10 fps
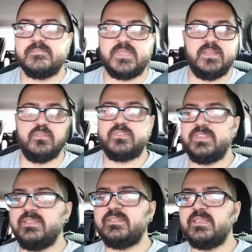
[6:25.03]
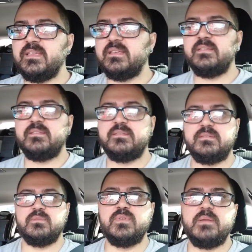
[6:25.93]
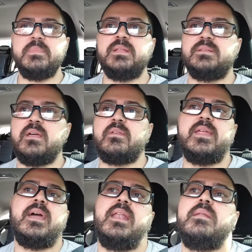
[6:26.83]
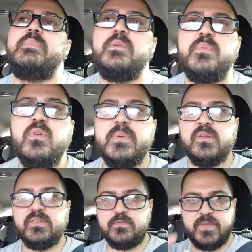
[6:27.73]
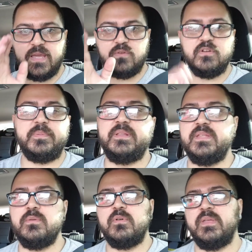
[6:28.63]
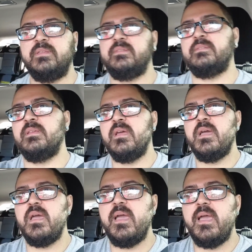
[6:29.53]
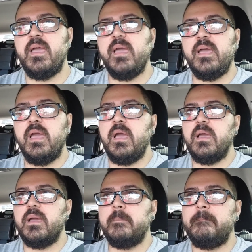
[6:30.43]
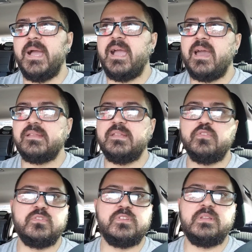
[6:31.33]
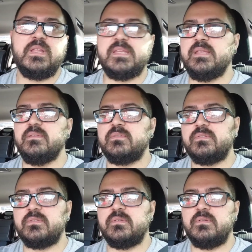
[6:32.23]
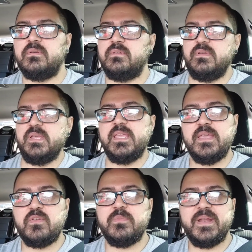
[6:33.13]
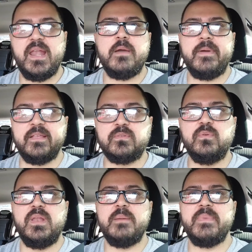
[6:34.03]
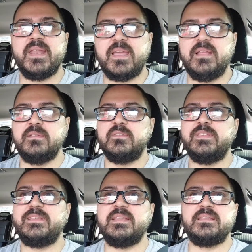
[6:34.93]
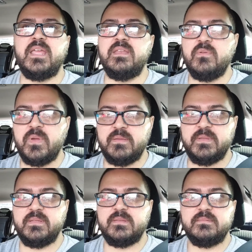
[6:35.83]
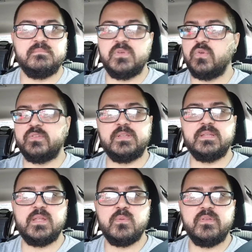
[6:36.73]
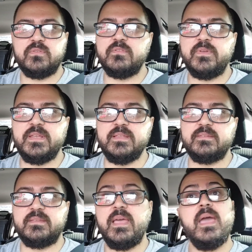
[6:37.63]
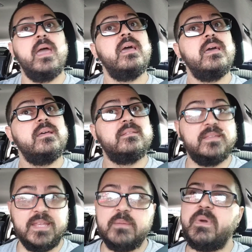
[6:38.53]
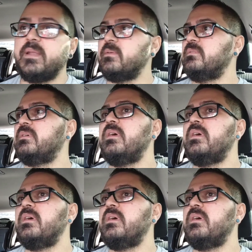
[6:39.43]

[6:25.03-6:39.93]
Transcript: que no sé si es una meta real, pero por lo menos es fijar un objetivo, es bajar de los 80 kilos. Quiero ver la báscula marcando 79. Con 79 estoy feliz. Sin embargo,